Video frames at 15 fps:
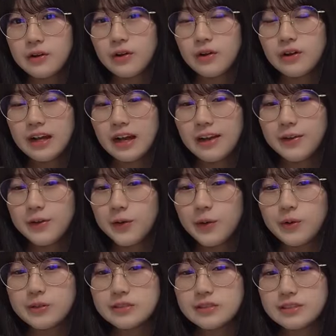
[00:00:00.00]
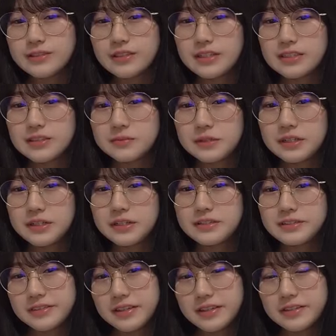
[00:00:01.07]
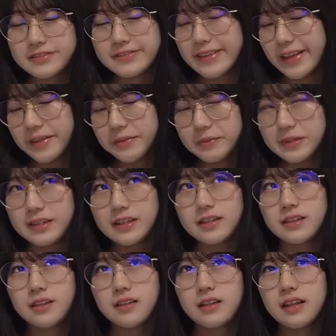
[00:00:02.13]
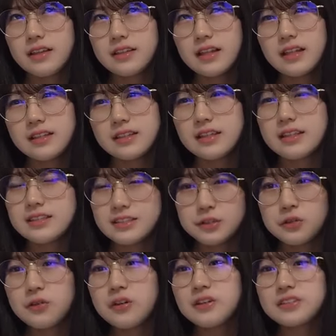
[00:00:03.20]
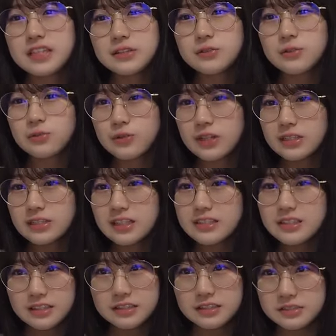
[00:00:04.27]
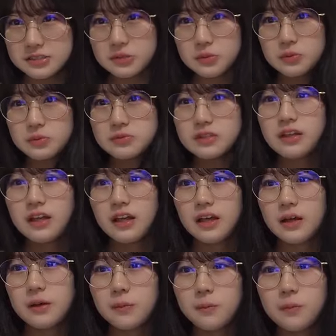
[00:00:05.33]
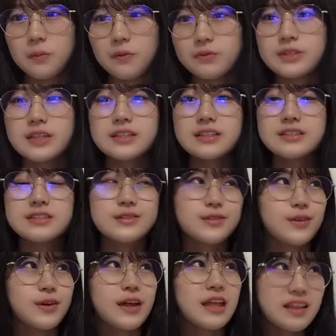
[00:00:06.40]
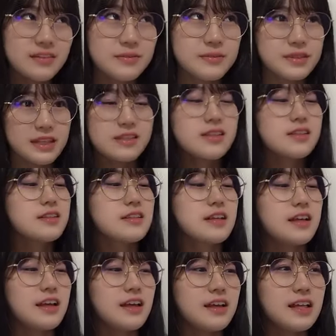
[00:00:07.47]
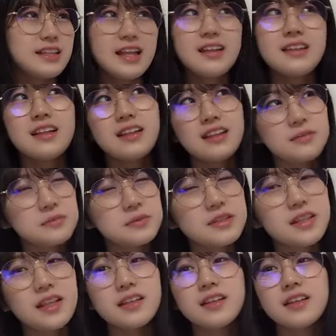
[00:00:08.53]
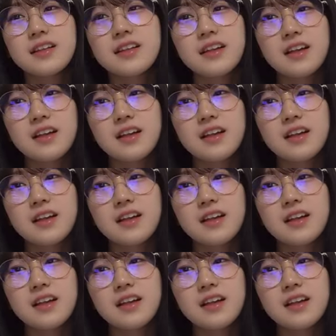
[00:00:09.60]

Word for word: う「キンコンカンコン」っていう始まり方でえみたいな何でひじゆえるさんと隣だったんですけどもう2人でずっと「えみたいな「え何何